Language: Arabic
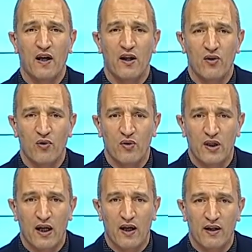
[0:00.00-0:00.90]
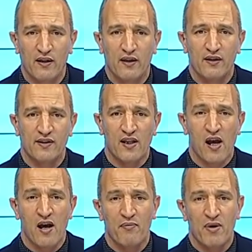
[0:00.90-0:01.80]
الأولى
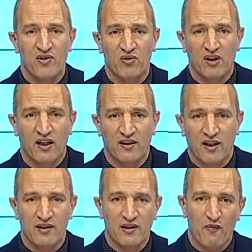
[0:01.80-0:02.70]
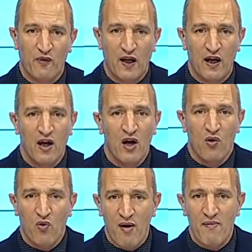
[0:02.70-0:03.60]
لأصحاب السترات الصفراء
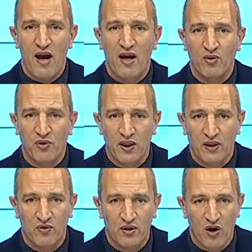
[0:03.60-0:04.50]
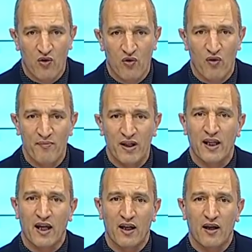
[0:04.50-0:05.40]
وما يثيرونه من
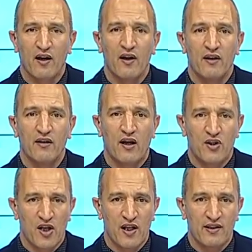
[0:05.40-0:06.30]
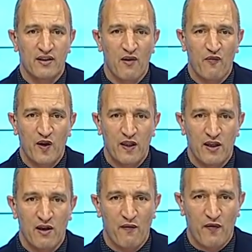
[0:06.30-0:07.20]
قلق للجهاز
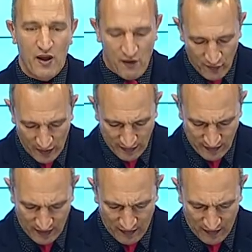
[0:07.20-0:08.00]
التنفيذي في فرنسا